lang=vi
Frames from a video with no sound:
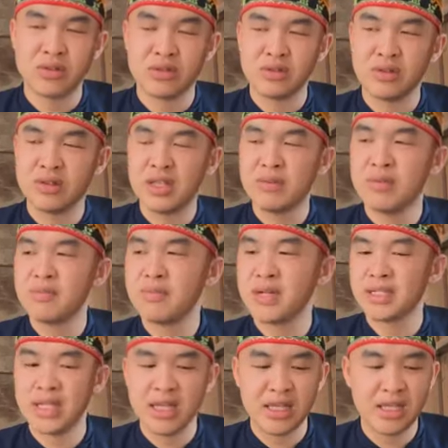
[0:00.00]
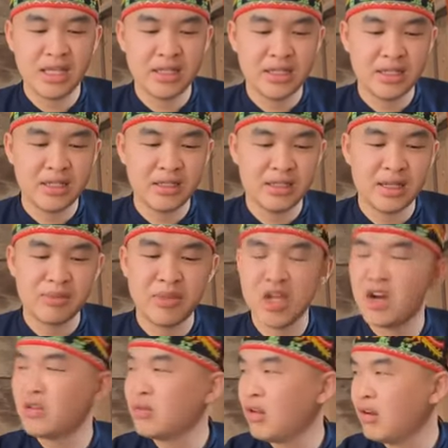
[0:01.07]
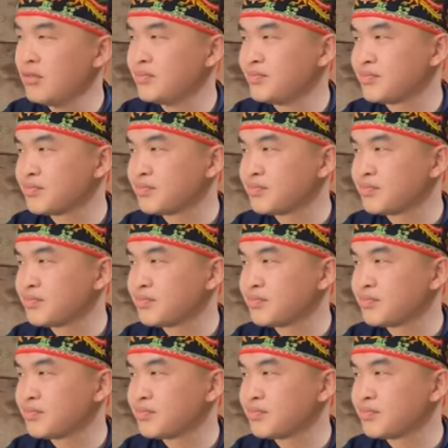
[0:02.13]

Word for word: cao tuổi rồi nếu mà bắn đai lê thì nhăng mi ống đó.